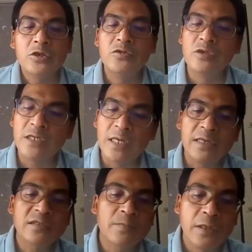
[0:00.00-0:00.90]

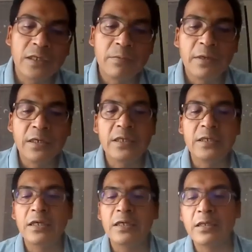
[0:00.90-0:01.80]
Yudea sebagai
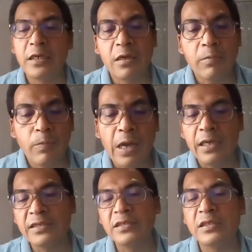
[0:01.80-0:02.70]
bagian dari tanah
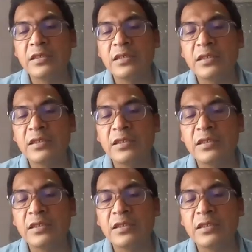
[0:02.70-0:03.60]
Palestina
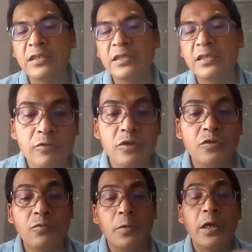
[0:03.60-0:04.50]
pada
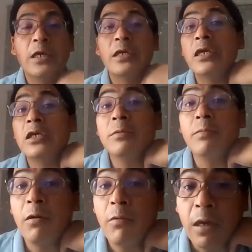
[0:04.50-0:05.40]
waktu itu berada
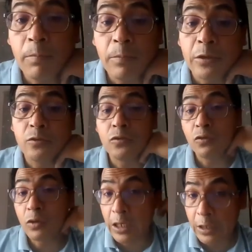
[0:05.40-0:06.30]
di bawah
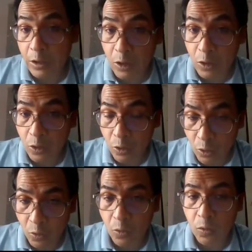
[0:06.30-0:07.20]
pendudukan
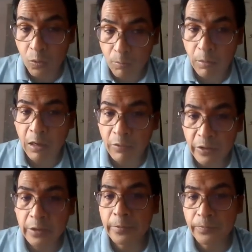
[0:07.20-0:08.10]
Romawi.
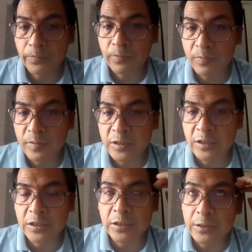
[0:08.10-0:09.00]

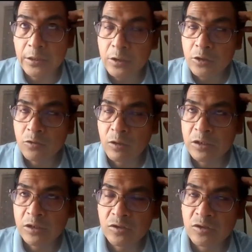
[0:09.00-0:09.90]
Jadi
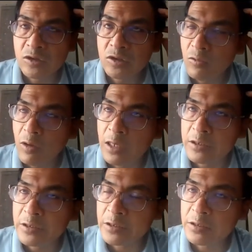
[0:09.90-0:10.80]
Tuhan Yesus itu
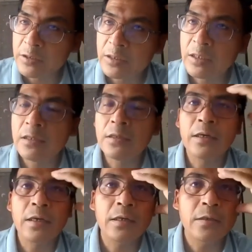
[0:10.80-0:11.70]
hadir di
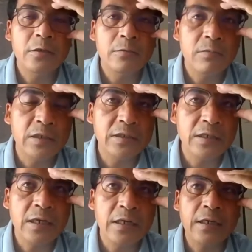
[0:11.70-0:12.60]
tengah-tengah
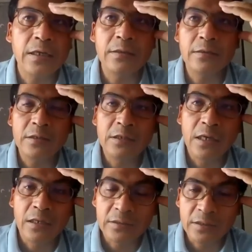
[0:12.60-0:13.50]
masyarakat
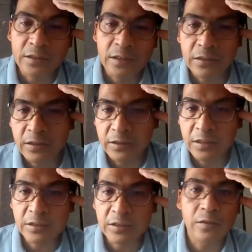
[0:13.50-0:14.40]
yang sedang
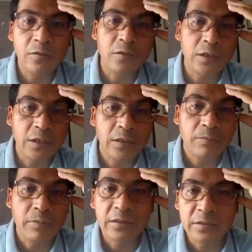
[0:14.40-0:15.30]
dijajah oleh
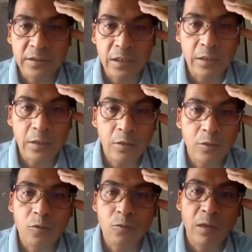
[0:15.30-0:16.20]
bangsa
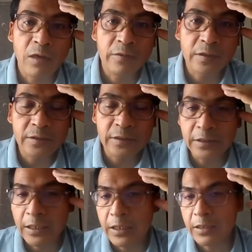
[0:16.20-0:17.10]
Romawi.
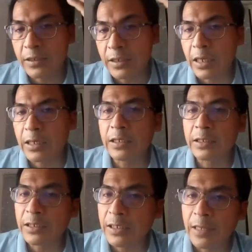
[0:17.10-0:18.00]
Sehingga nanti
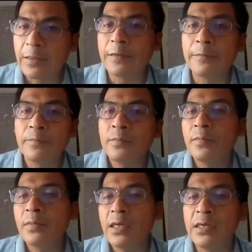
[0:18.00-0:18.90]
akan kelihatan
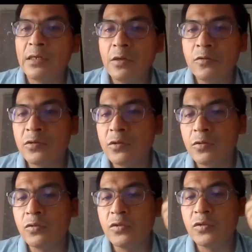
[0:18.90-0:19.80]
ada
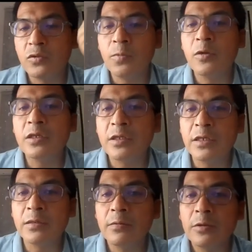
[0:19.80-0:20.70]
unsur-unsur
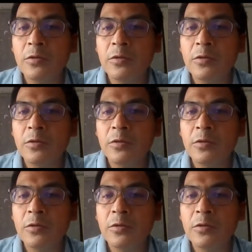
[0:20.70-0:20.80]
politik